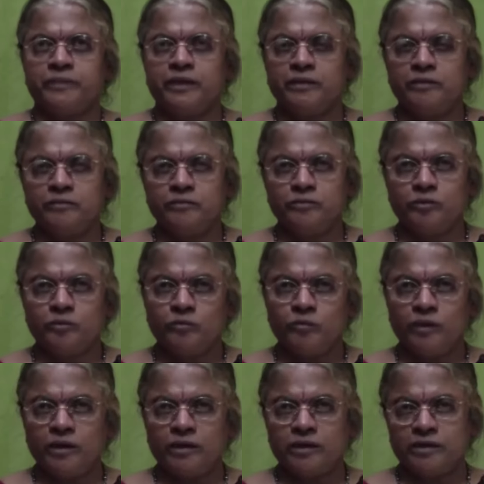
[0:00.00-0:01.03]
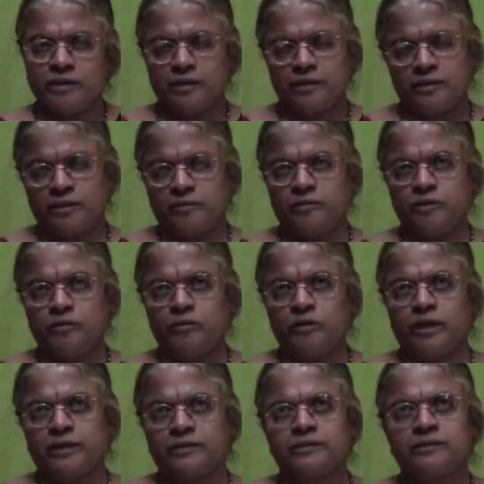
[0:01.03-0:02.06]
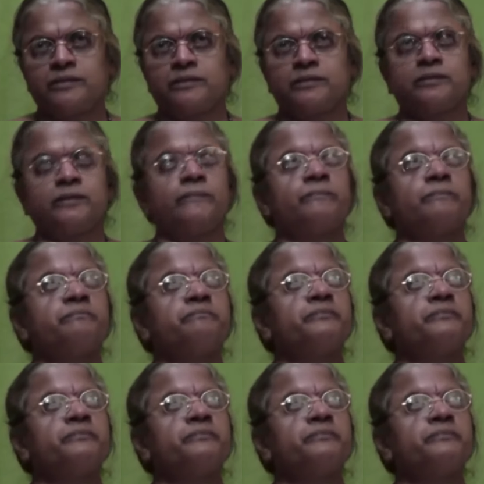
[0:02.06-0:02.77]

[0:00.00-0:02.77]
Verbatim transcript: அதாவது ருக்மாங்கதன் அப்படின்னு ஒரு அரசன் இருந்தான்